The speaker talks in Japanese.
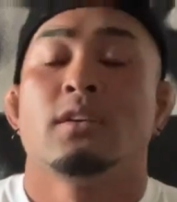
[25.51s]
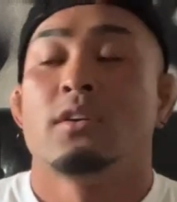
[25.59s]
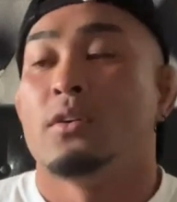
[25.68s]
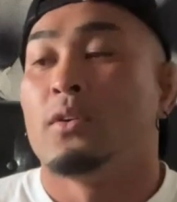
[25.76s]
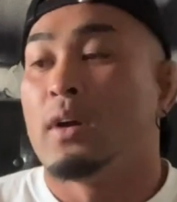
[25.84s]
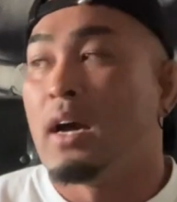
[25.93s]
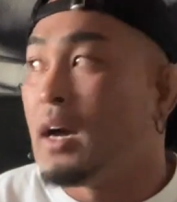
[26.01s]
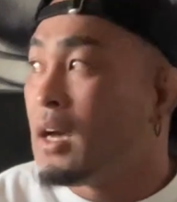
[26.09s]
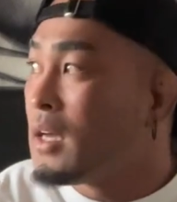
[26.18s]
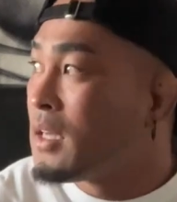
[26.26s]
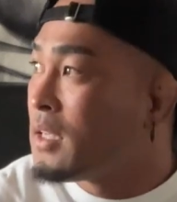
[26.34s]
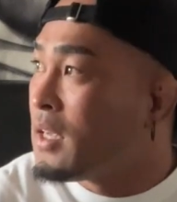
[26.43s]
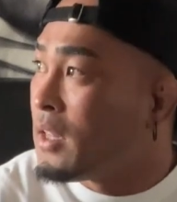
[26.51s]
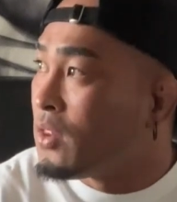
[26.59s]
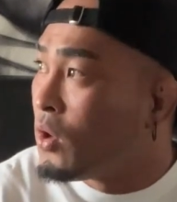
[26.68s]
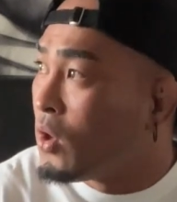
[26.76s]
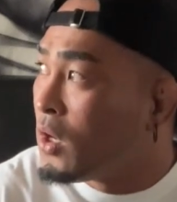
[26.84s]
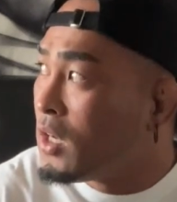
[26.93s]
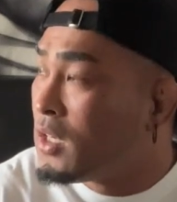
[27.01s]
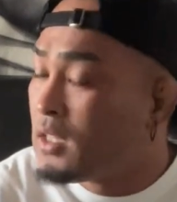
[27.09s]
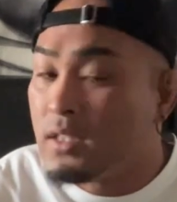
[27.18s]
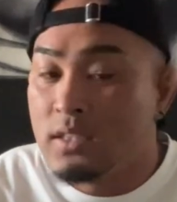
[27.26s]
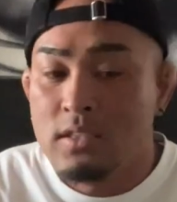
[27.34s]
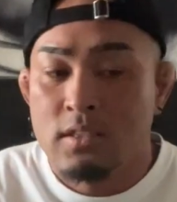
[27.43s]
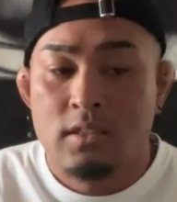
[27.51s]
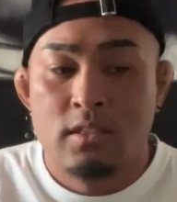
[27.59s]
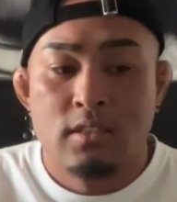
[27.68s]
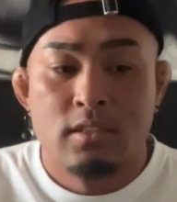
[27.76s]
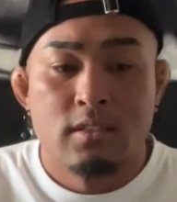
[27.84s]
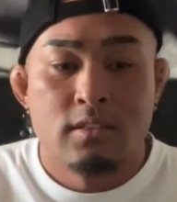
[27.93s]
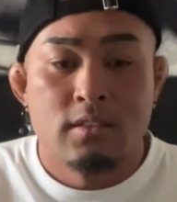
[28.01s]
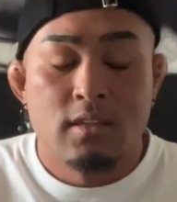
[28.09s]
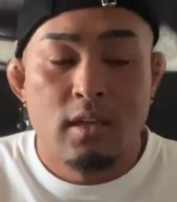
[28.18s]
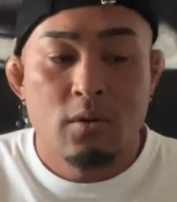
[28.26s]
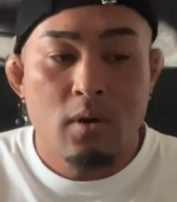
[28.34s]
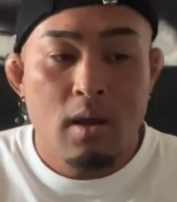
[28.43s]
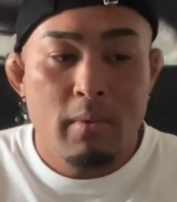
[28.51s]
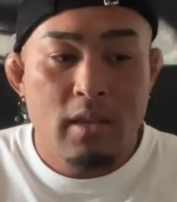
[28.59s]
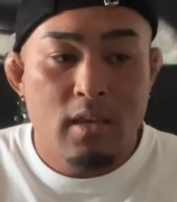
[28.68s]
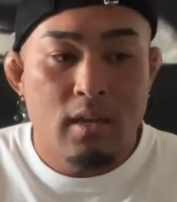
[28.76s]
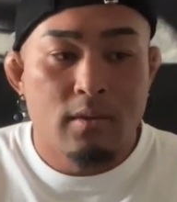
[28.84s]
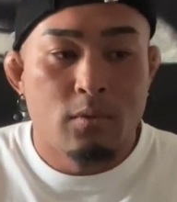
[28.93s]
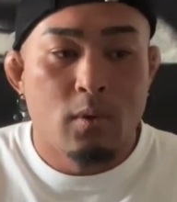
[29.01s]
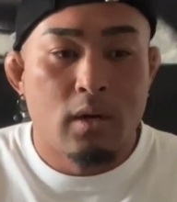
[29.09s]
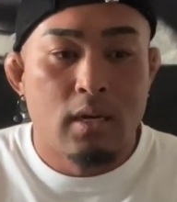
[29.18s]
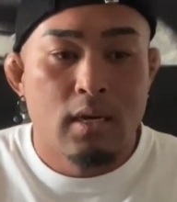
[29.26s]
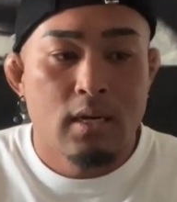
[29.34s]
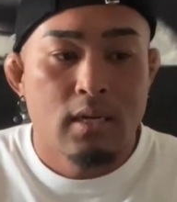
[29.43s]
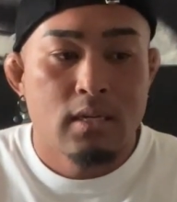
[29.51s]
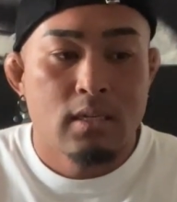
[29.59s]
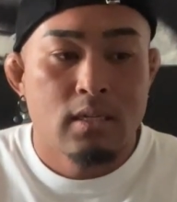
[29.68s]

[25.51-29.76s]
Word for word: 今日が、けと、7日目になるのかな